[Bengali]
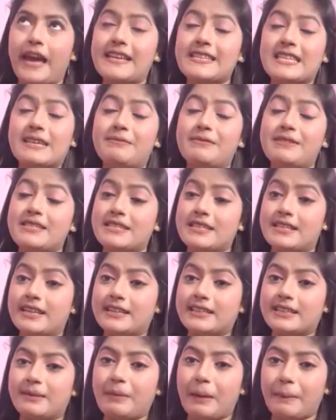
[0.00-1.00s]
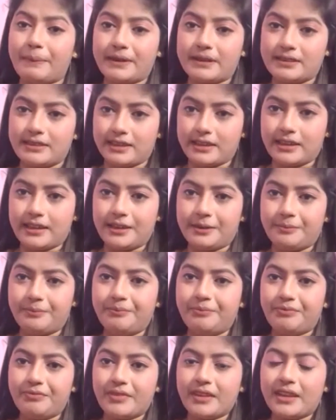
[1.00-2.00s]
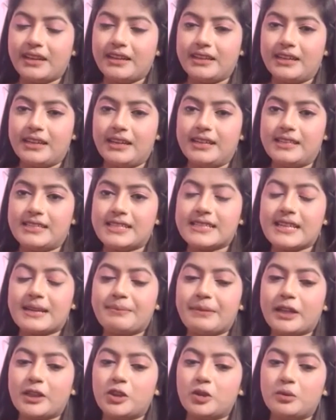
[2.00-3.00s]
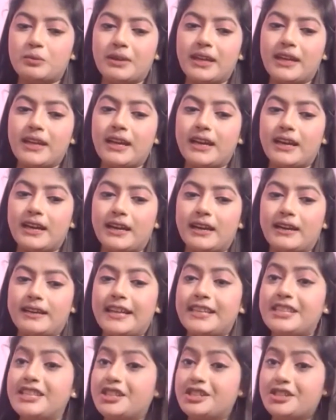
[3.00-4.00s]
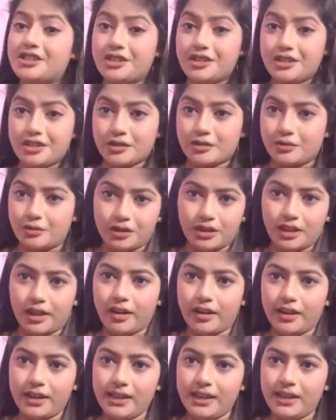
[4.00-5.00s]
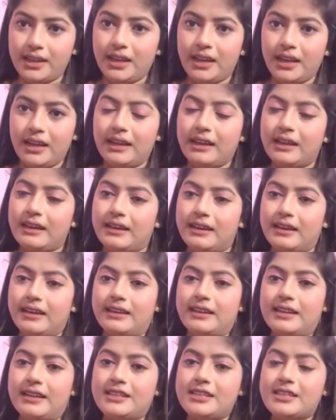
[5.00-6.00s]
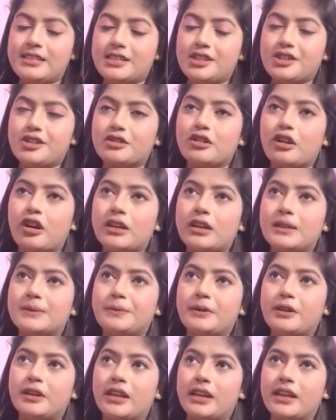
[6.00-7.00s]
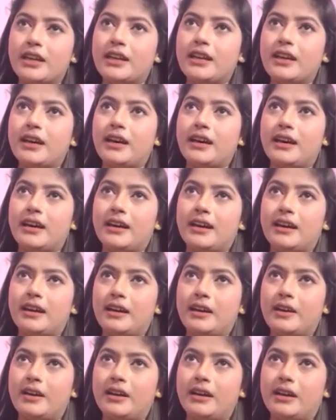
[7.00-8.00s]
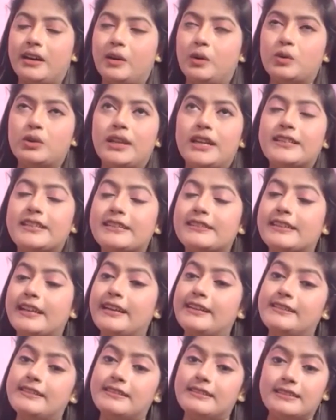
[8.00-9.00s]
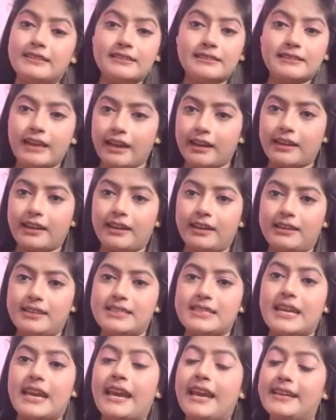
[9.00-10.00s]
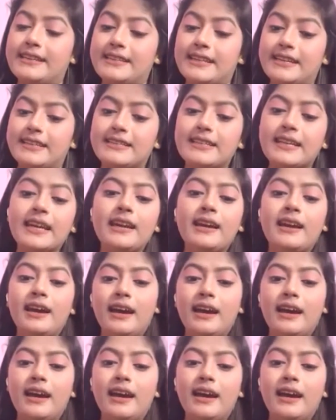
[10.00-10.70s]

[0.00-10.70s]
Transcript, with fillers: এস এর একটা ব্যাপার থাকে যেটার মাধ্যমে রেজিস্ট্রেশন করতে হয় রেজিস্ট্রেশন আচ্ছা। করার পরে ওদের একটা ডেট থাকে যে এই ডেটে